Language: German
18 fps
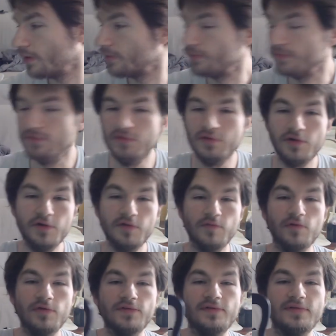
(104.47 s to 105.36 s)

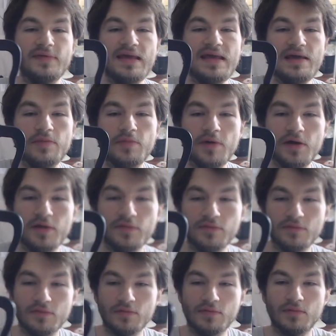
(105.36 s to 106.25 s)
Süßholzwurzeltee
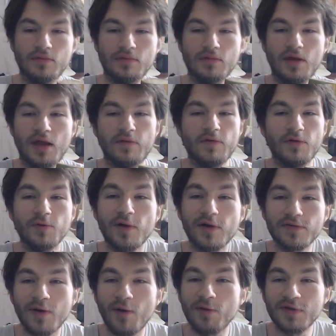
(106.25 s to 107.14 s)
gemacht, einfach nur
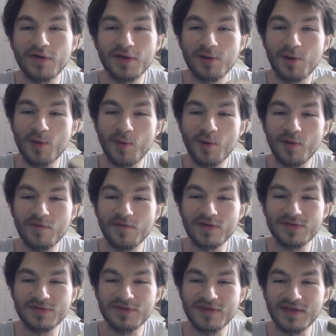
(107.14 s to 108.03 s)
als Ausrede, um
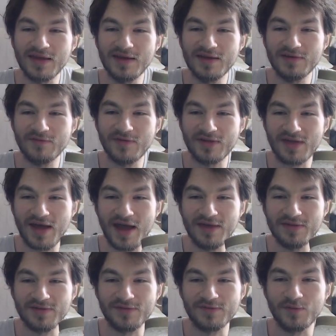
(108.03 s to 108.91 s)
irgendwas zu trinken, was
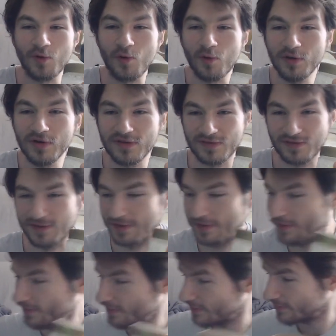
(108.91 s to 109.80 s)
heiß ist, wo Honig drin
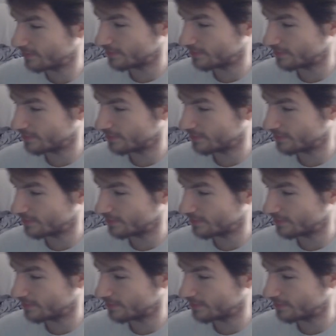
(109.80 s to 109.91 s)
ist.